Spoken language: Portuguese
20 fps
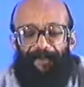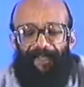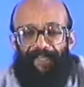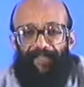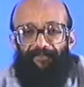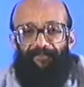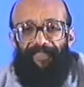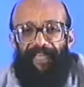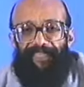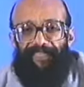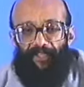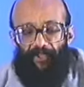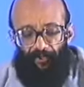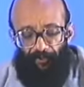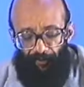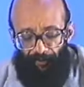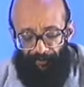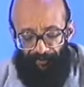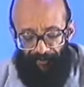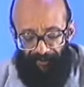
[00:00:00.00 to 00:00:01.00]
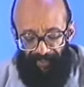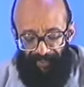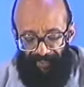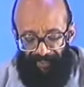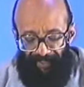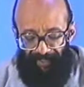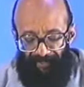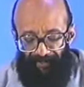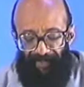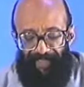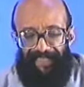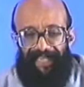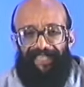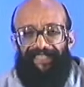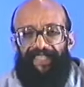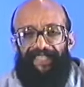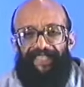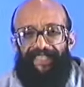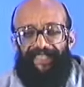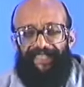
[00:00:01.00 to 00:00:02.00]
pregando nada de novo. Não há
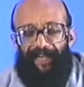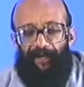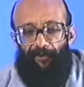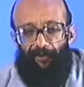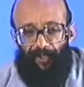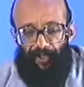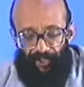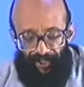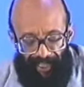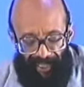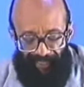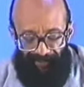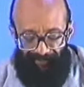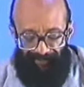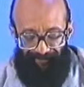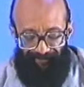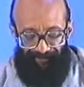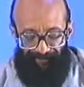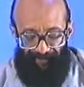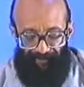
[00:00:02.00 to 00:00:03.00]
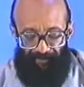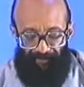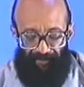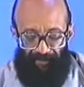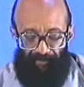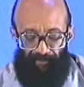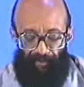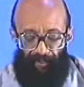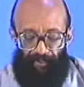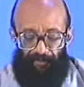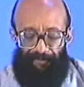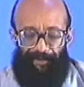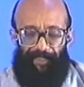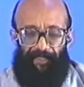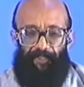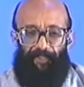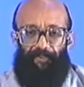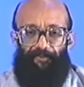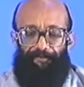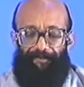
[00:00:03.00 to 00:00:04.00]
nada de extraordinário. O que o nosso
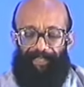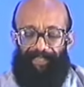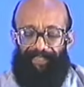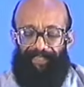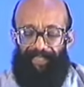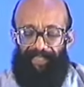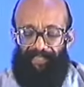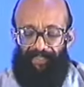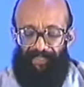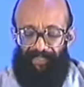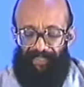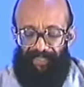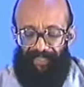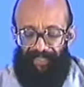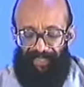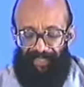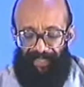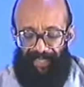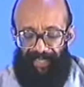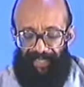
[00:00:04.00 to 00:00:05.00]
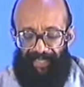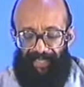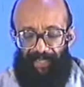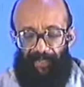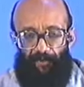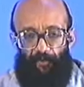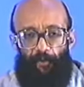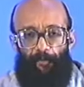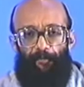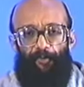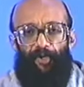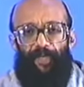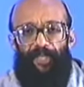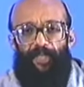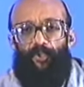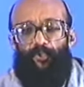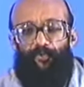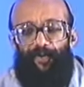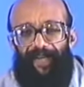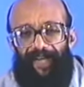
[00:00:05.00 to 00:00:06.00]
partido pretende é que o
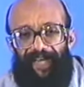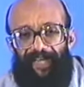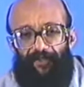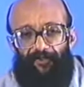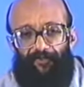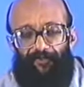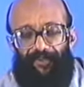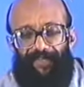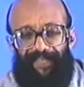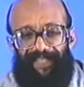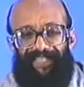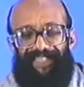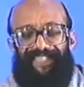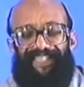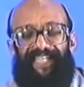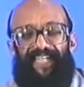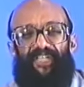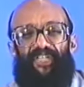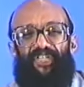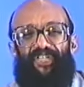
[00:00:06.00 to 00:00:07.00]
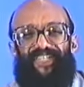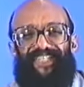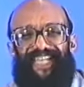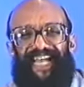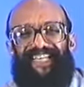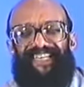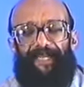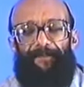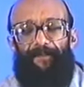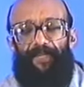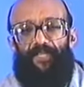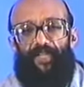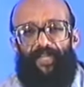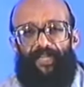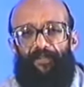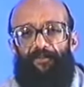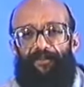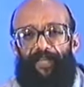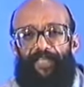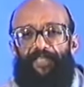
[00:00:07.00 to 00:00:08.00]
político eleito seja exatamente
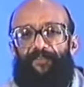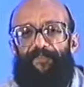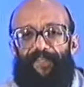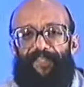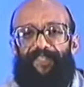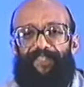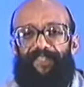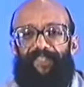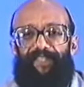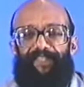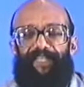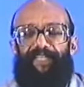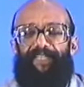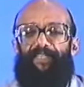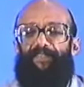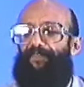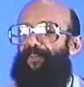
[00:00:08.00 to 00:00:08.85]
aquilo que ele devia ser. Nada